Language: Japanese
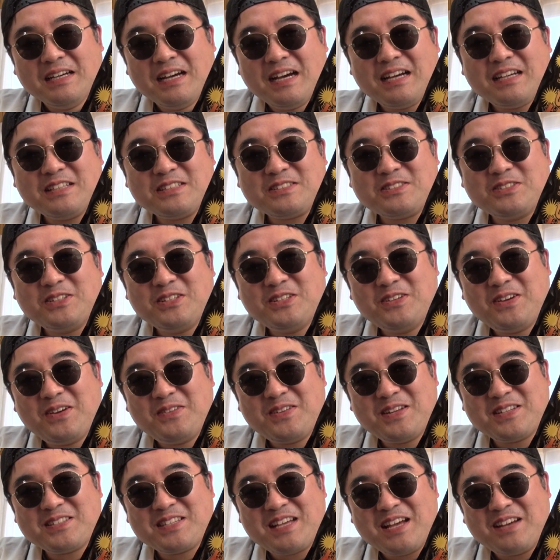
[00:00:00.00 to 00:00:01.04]
はい、それでは
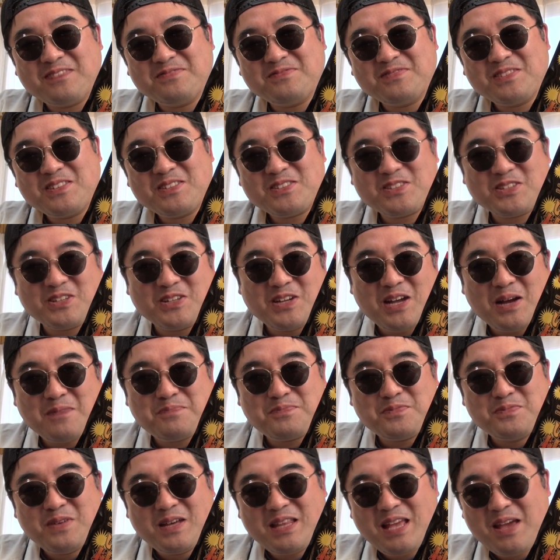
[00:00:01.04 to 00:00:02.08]
皆さん、次の
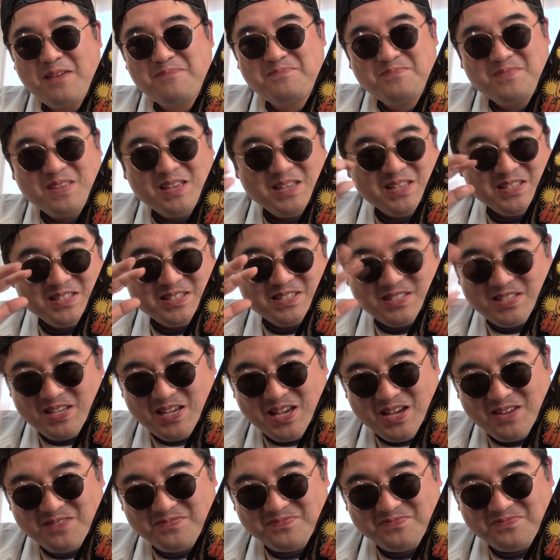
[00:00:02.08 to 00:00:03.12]
アップまで、
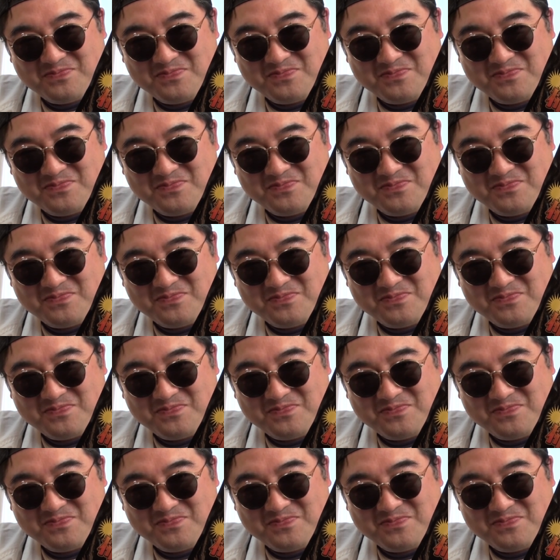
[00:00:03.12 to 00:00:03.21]
See